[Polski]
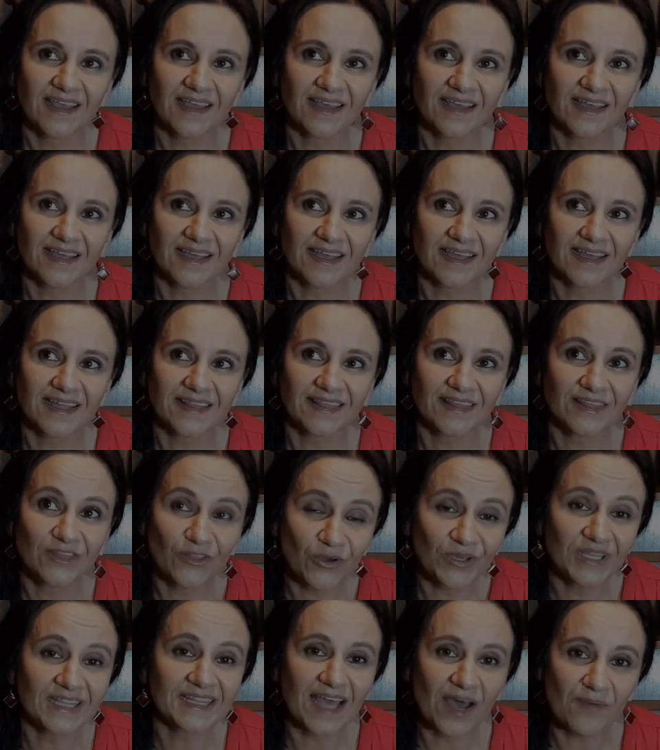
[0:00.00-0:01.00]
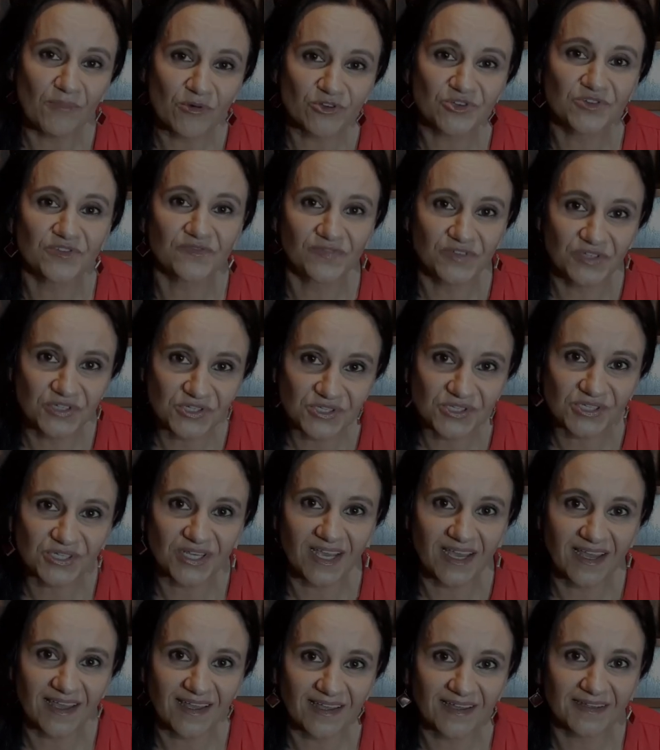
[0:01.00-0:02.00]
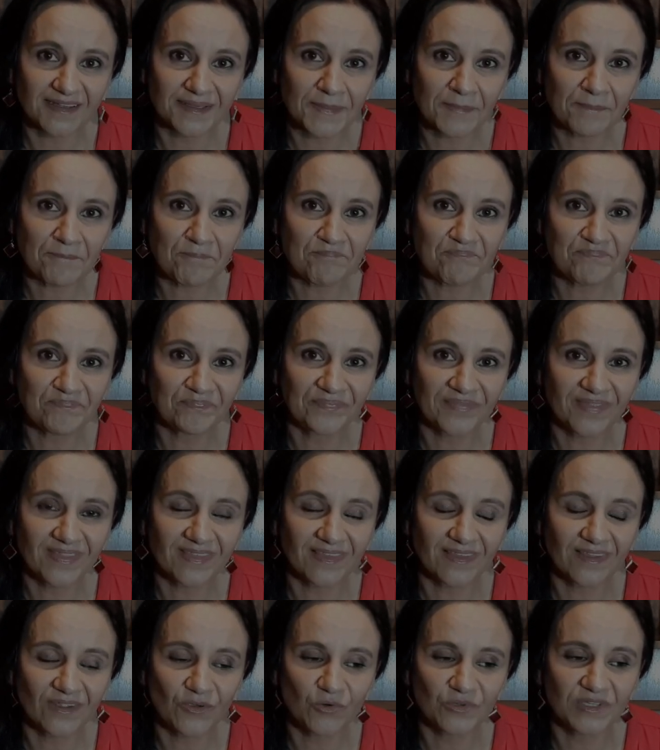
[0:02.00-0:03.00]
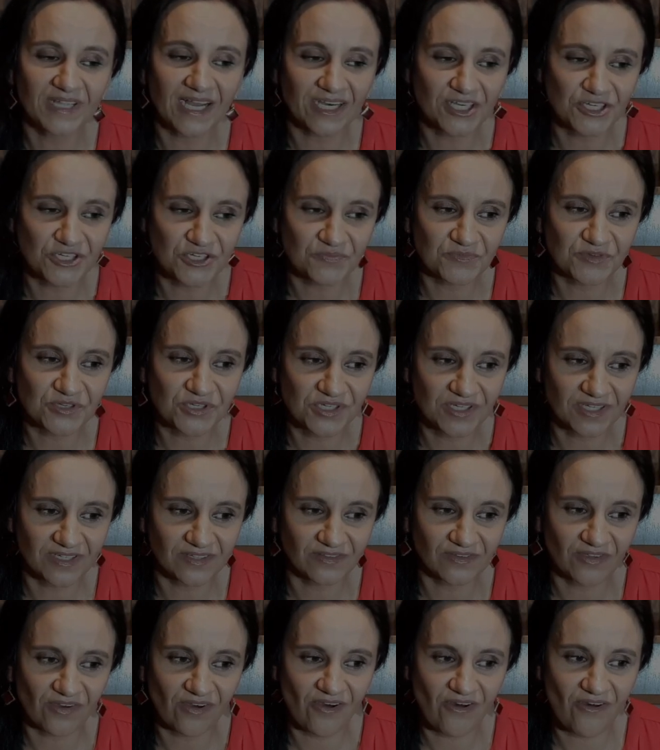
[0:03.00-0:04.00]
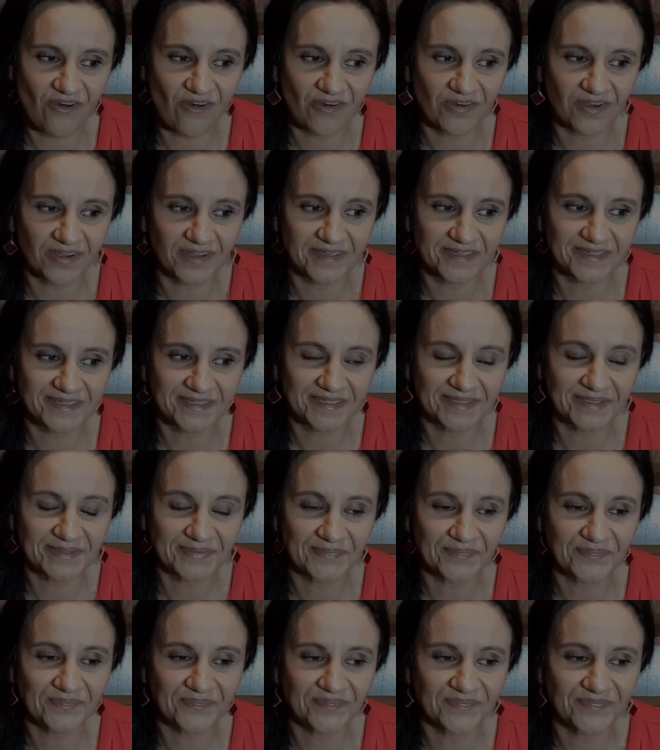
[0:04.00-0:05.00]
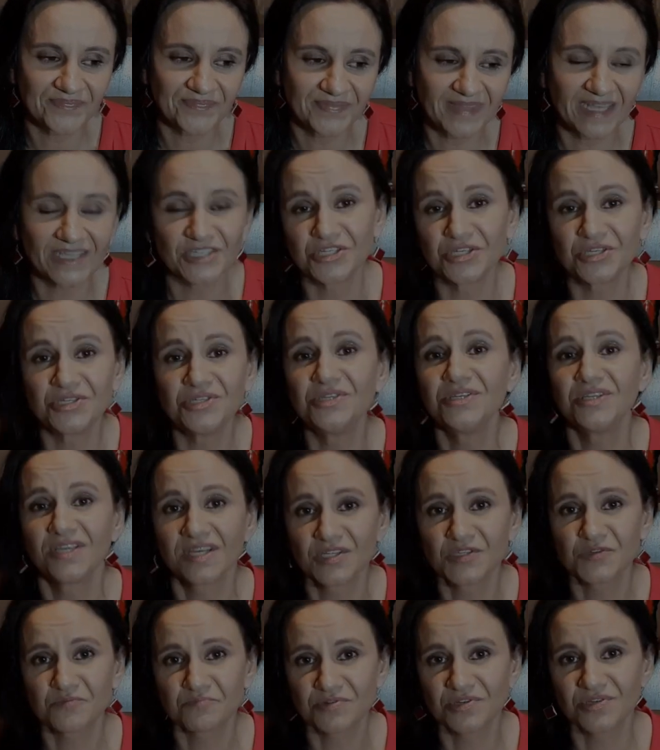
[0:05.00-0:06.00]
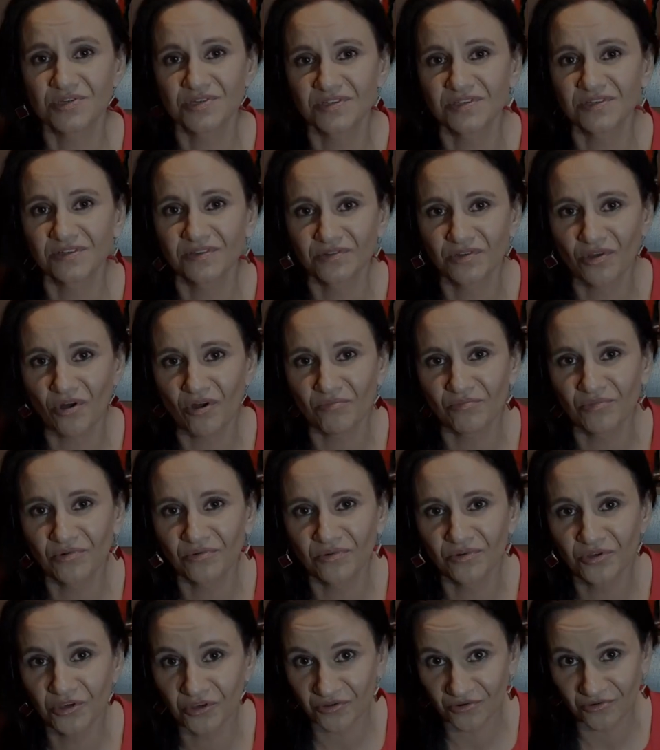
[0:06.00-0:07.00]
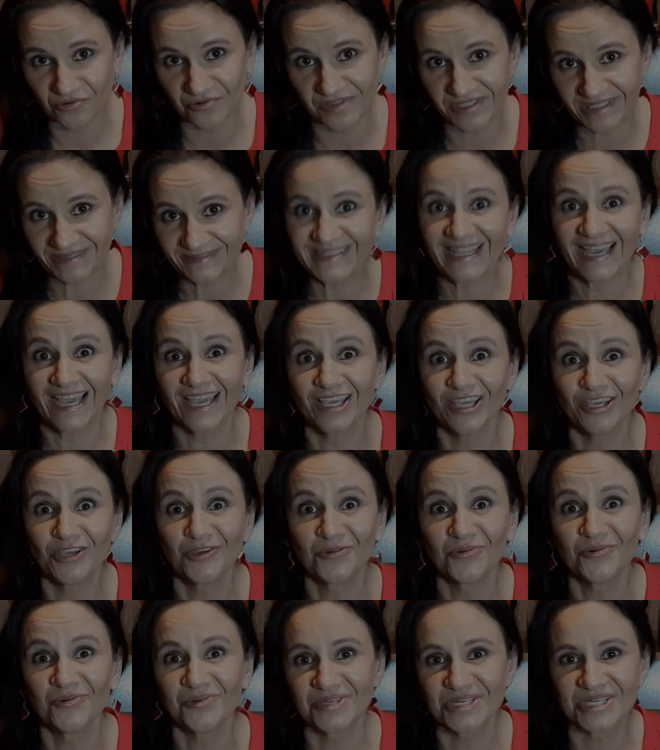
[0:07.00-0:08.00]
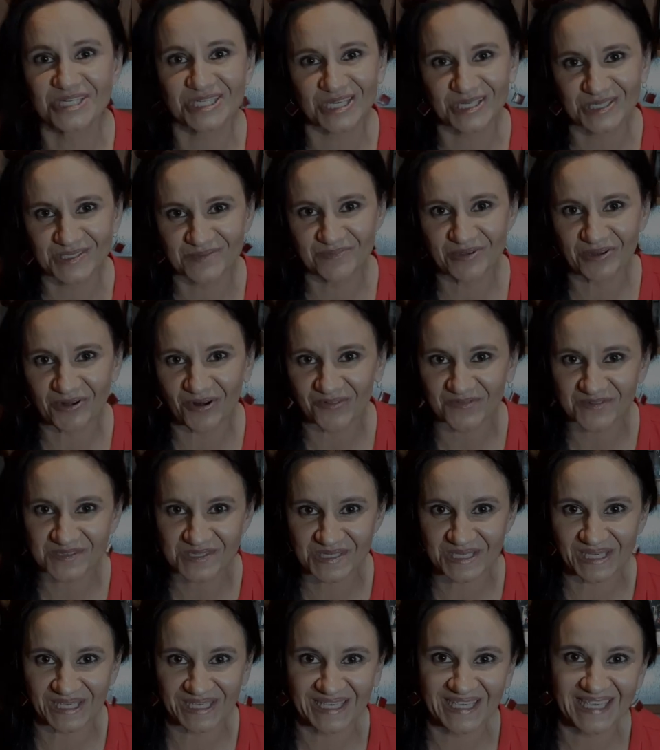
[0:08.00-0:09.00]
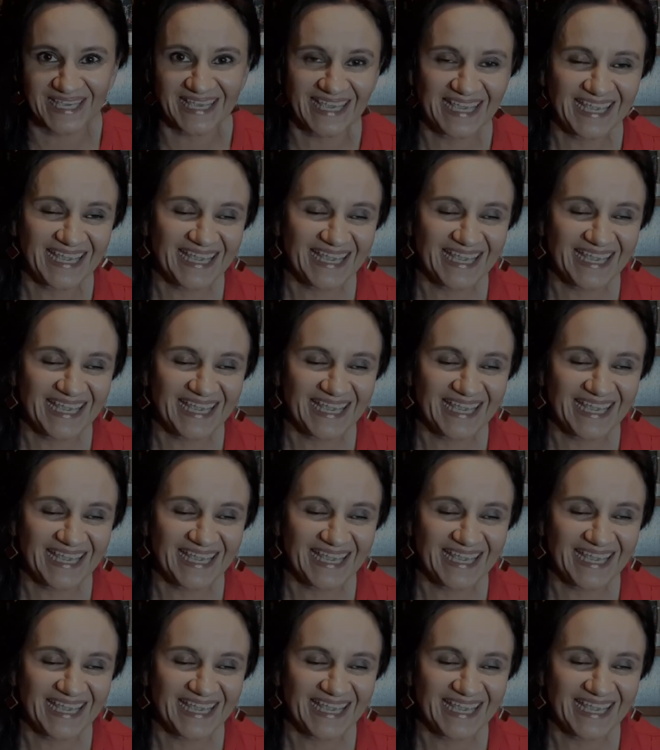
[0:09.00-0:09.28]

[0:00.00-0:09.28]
E, no i tam oczywiście um, udaliśmy się do, um, na dziedziniec przy domu Julii, tej Julii szekspirowskiej.